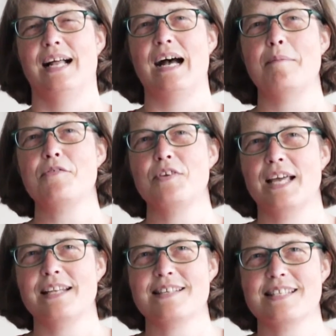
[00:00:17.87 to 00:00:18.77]
Aber
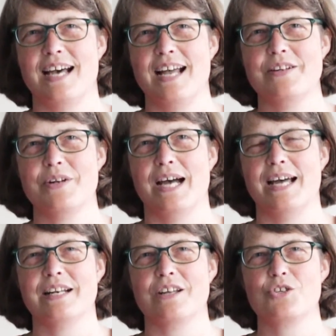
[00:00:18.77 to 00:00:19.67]
vielleicht ist der eine oder
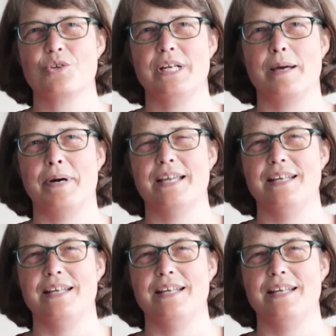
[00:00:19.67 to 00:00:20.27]
andere schon dabei,